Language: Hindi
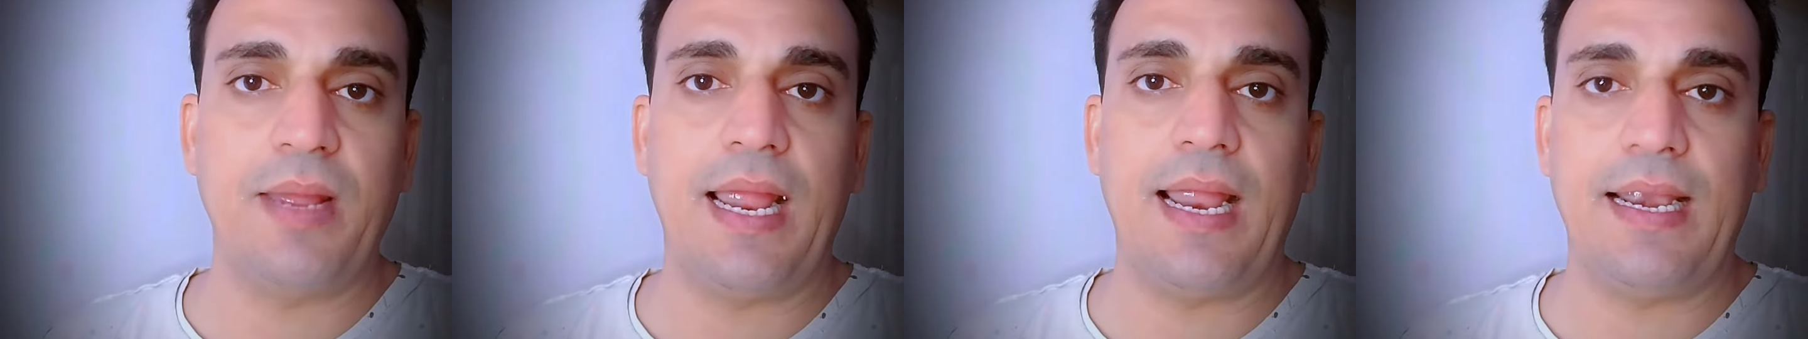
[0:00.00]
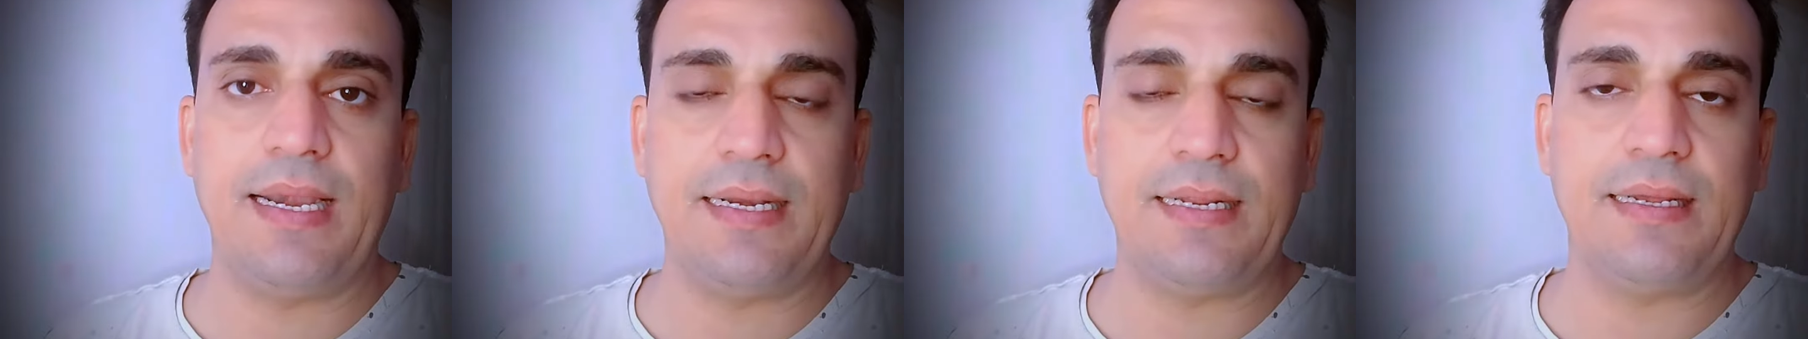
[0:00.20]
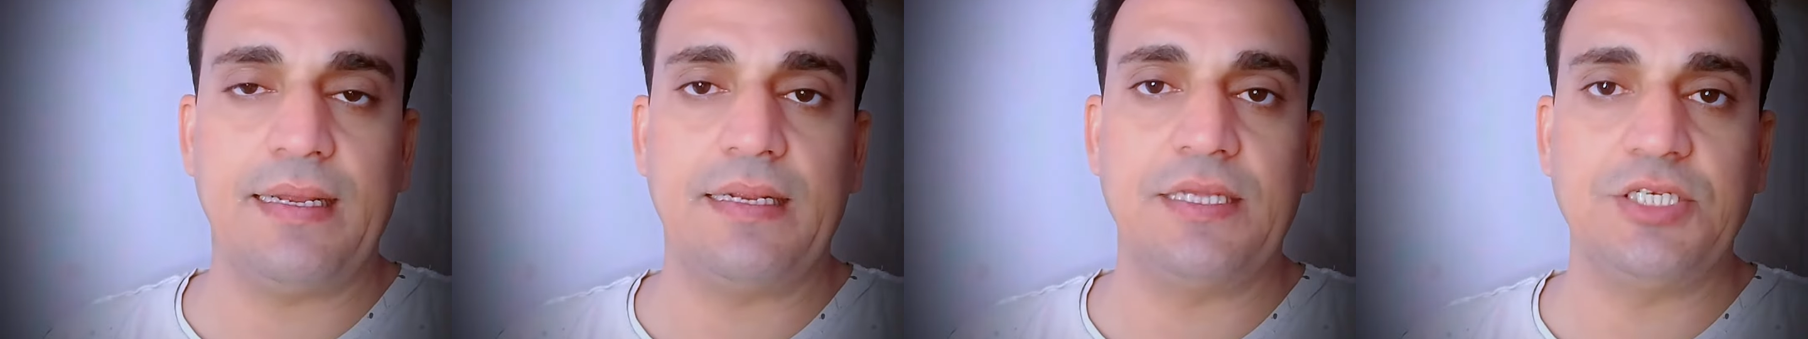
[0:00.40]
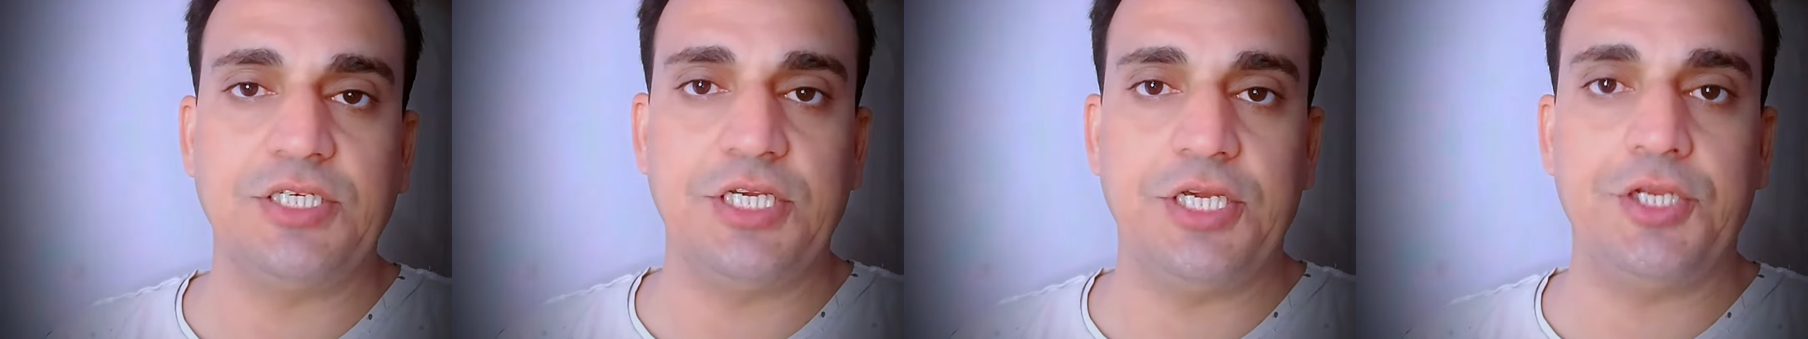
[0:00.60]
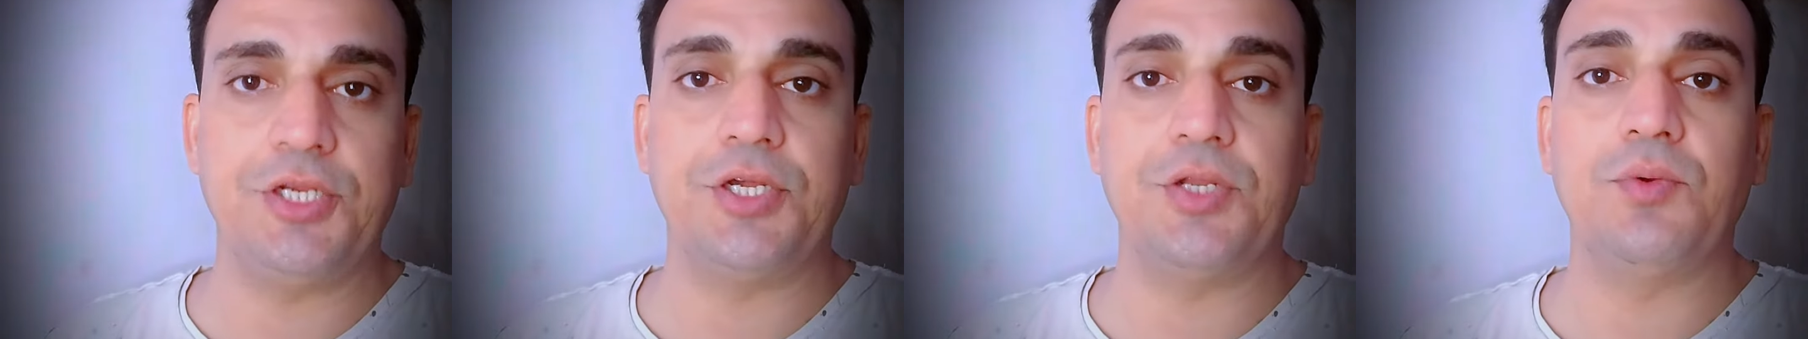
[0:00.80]
में ऐड करके
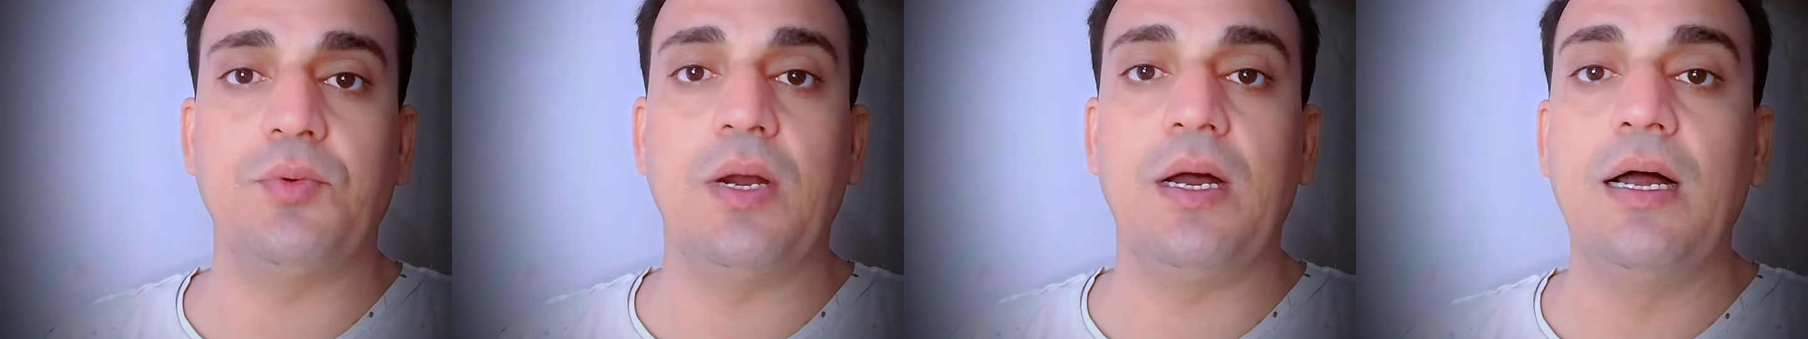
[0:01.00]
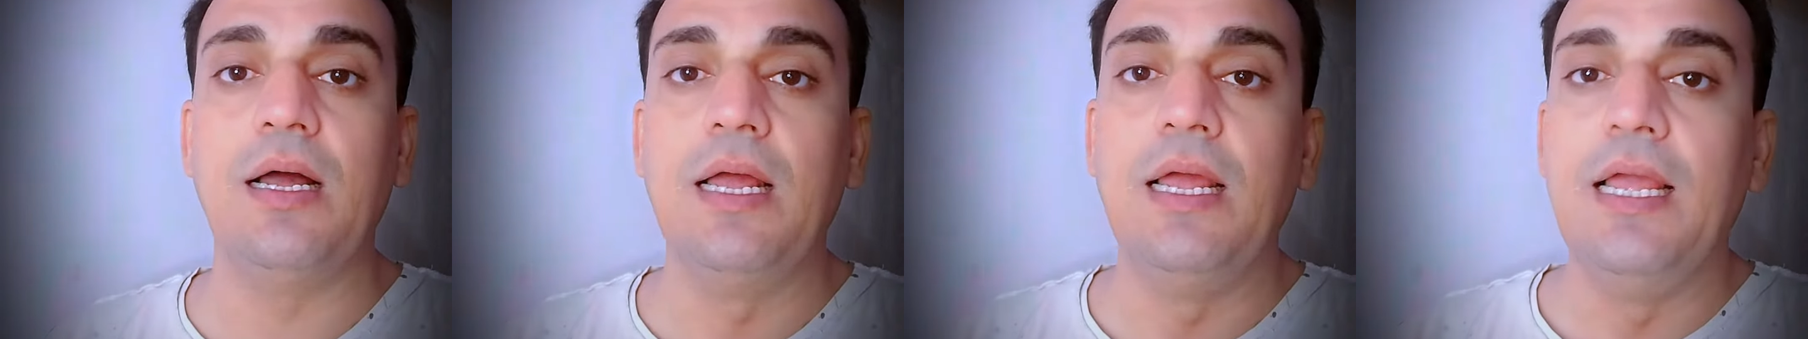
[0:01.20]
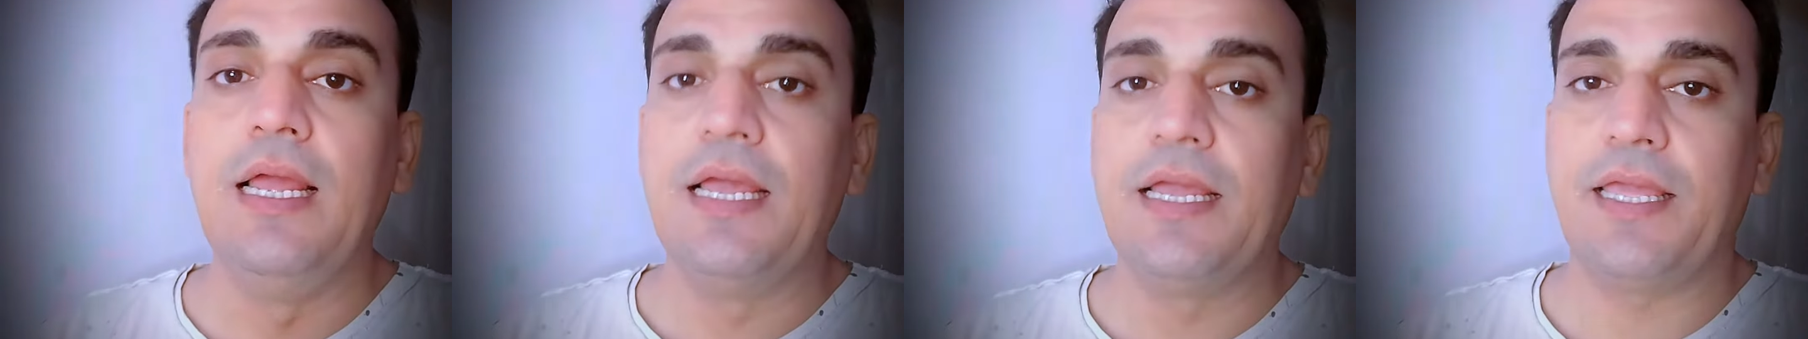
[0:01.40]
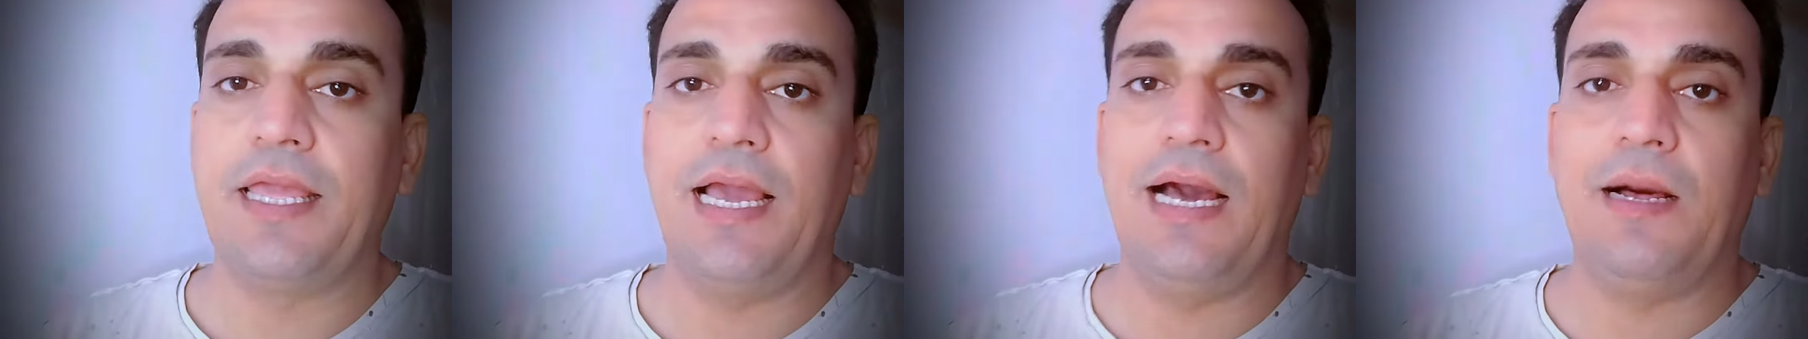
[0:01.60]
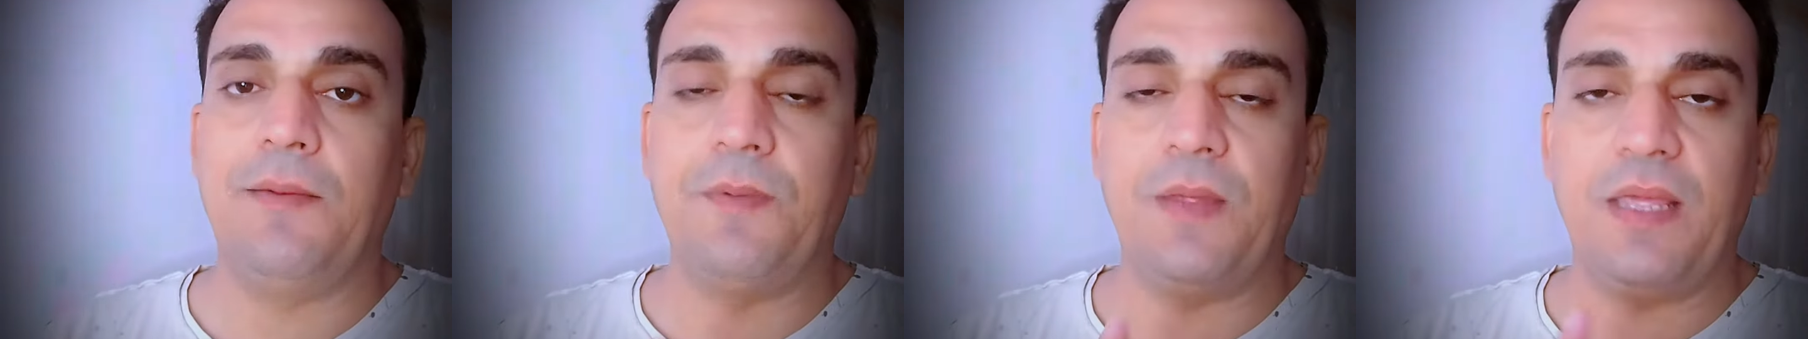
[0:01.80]
शेयर करूंगा कि आप